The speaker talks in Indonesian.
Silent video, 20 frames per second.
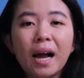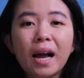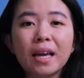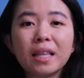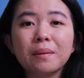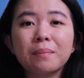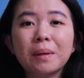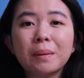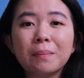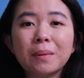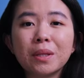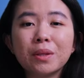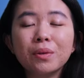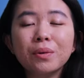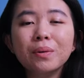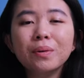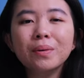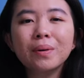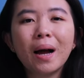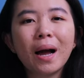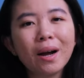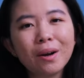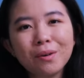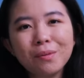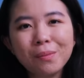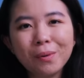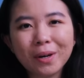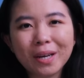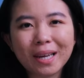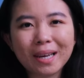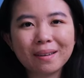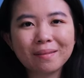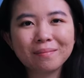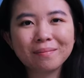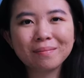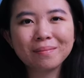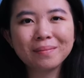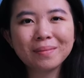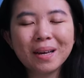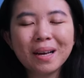Hai teman pintu, aku Monik.
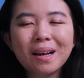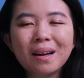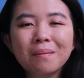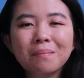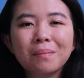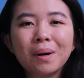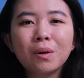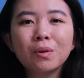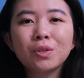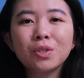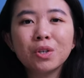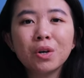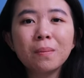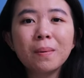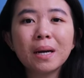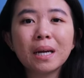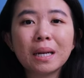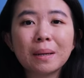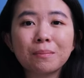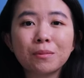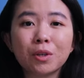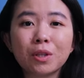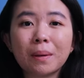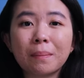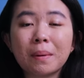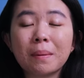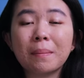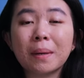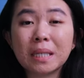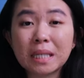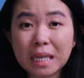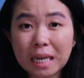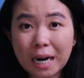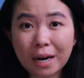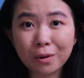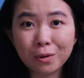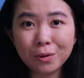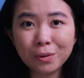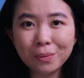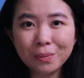Mau coba kripto tapi masih
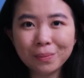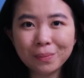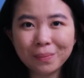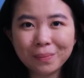ragu?